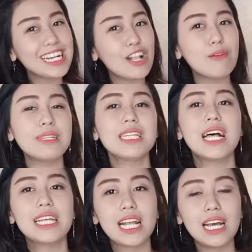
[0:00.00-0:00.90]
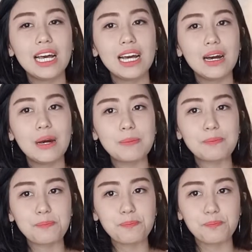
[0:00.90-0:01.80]
Jadi kalau misalnya
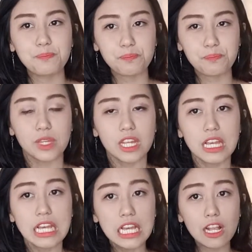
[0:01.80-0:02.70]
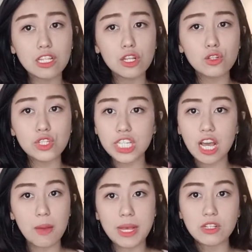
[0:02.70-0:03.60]
um,
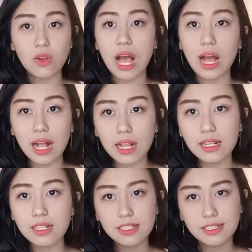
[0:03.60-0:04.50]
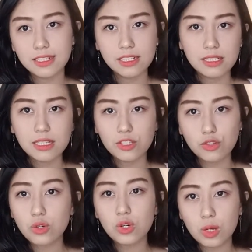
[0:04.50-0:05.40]
resolusinya nggak masuk akal,
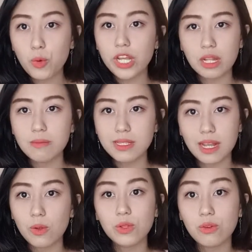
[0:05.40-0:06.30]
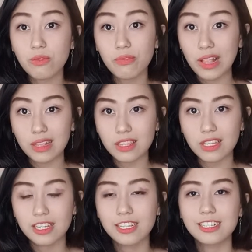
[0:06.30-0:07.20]
itu kemungkinan besar untuk failed.
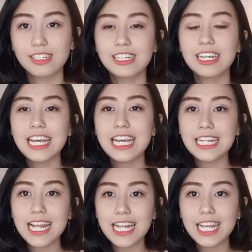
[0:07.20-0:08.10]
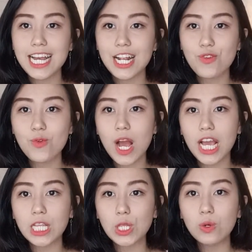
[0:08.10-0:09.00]
Dan yang
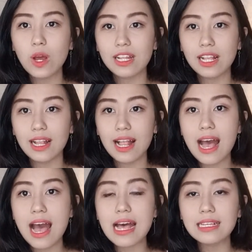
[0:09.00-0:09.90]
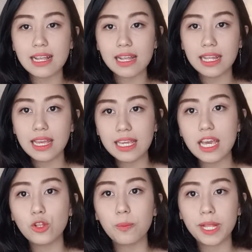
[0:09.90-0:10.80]
kedua itu adalah
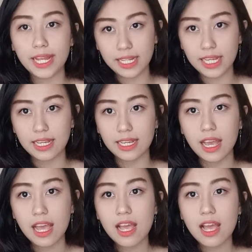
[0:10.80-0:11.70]
strategi atau planning